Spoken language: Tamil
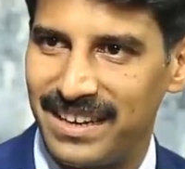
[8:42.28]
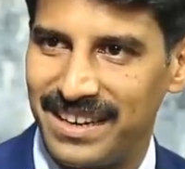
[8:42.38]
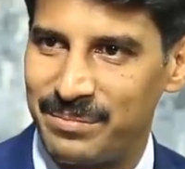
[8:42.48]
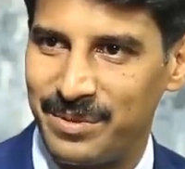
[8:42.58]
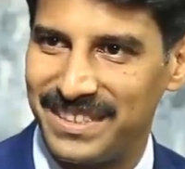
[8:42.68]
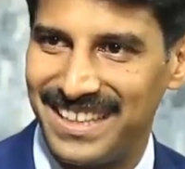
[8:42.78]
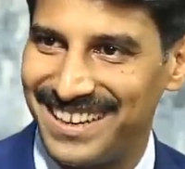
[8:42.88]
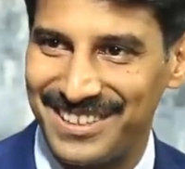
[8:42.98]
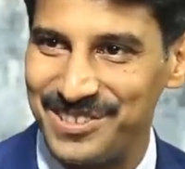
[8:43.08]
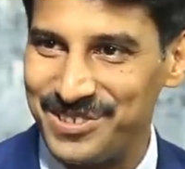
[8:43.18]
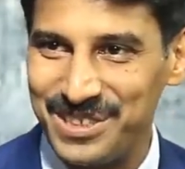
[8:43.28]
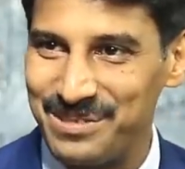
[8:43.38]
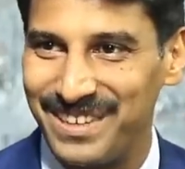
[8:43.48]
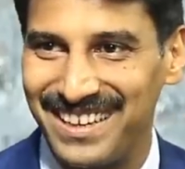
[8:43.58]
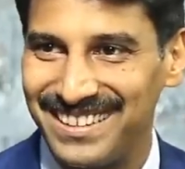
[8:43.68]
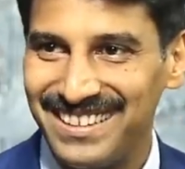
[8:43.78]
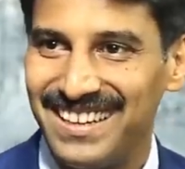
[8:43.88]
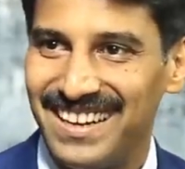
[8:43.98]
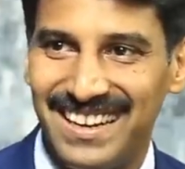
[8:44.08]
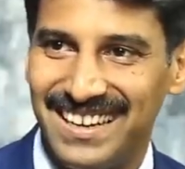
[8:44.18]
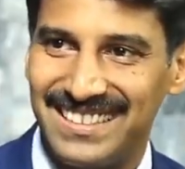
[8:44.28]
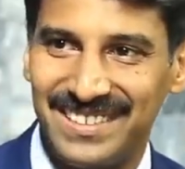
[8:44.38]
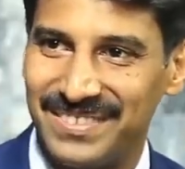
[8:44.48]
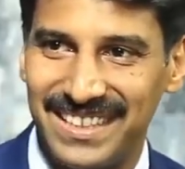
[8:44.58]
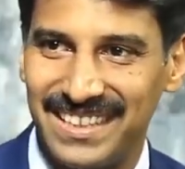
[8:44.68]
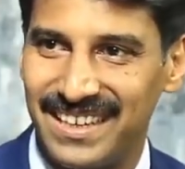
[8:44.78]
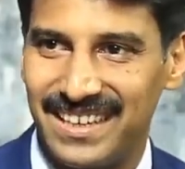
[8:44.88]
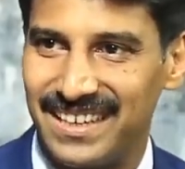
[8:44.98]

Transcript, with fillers: மாதிரிலாம் நம்ம வந்து எல்லாருக்கும் கொடுக்க முடியாது இட்ஸ் சம்திங்